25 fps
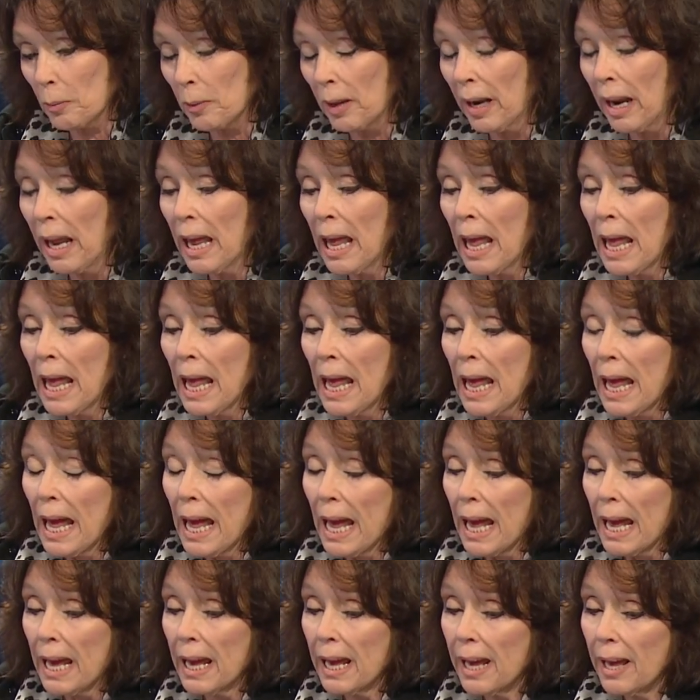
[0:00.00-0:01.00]
también.
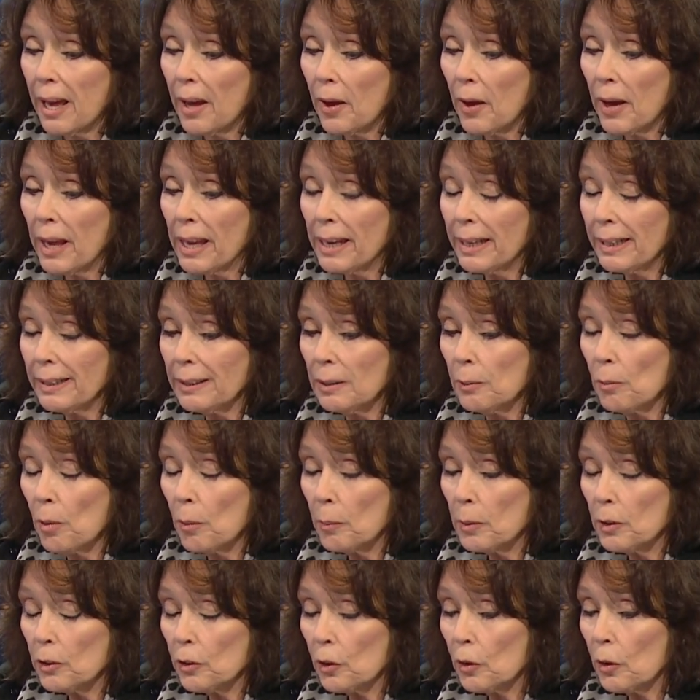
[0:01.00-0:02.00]
Eh, en este
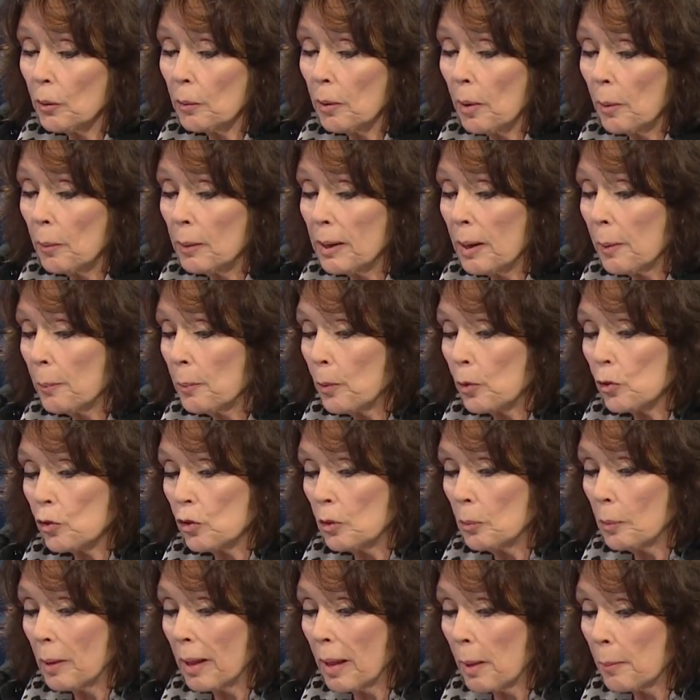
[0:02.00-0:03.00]
momento debe haber
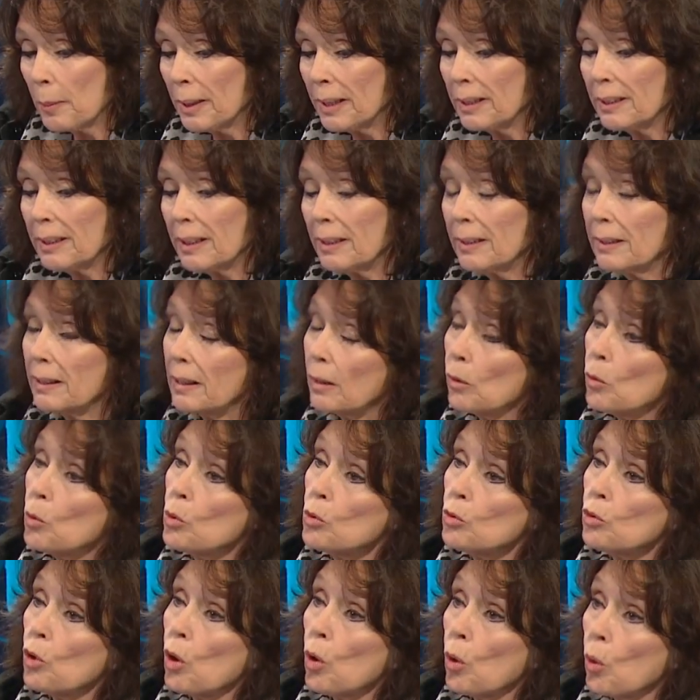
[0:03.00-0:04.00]
aproximadamente entre
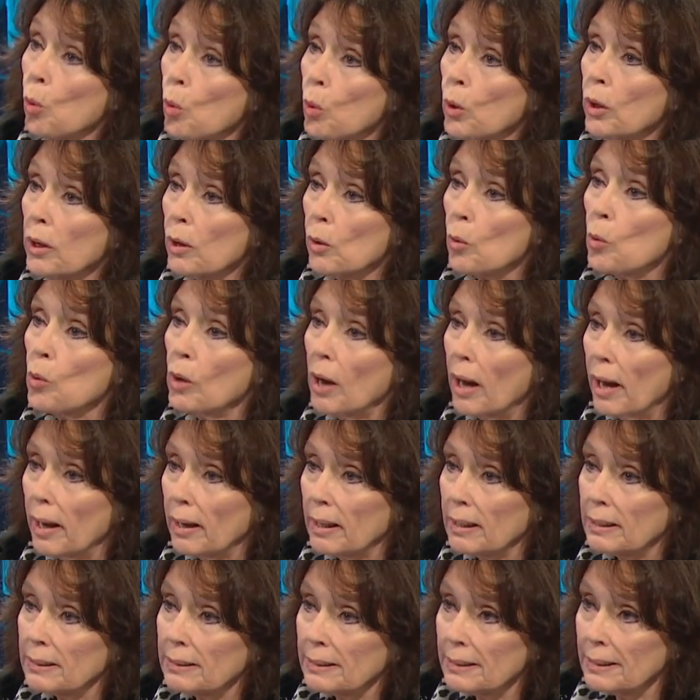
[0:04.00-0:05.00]
cursos
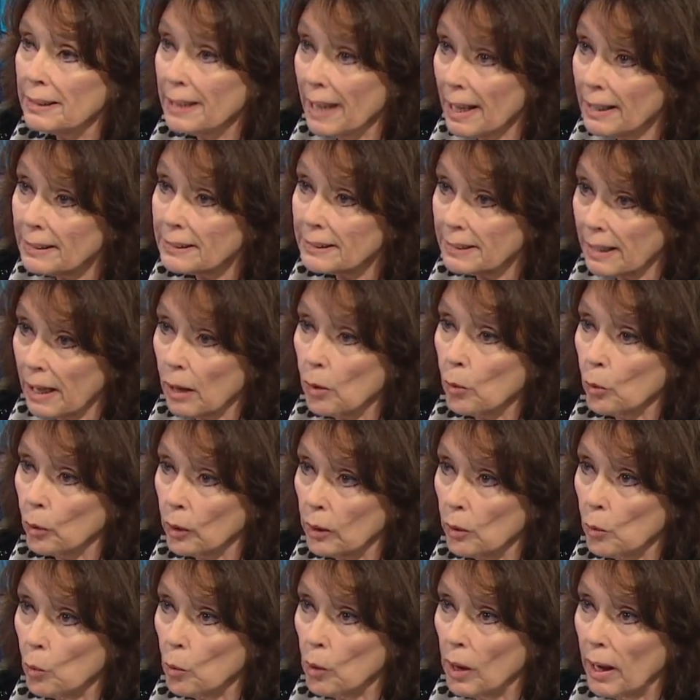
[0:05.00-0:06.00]
curriculares y
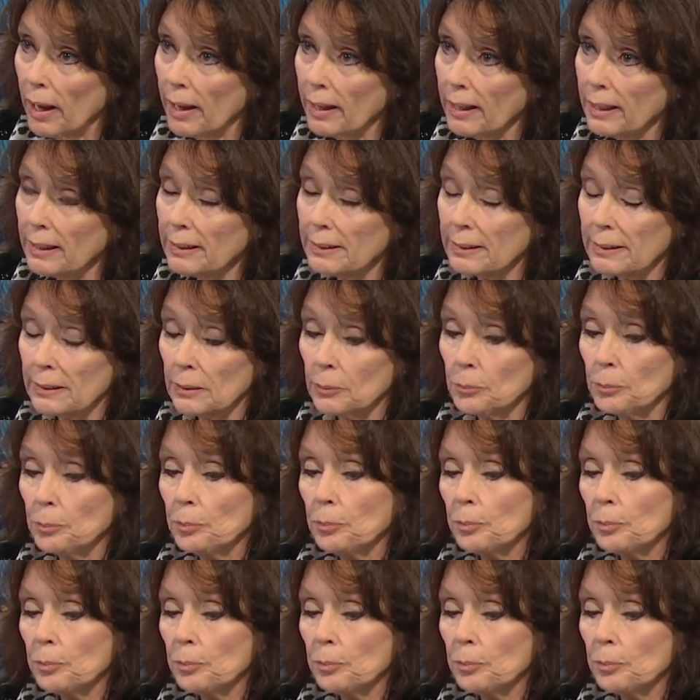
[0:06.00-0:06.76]
extracurriculares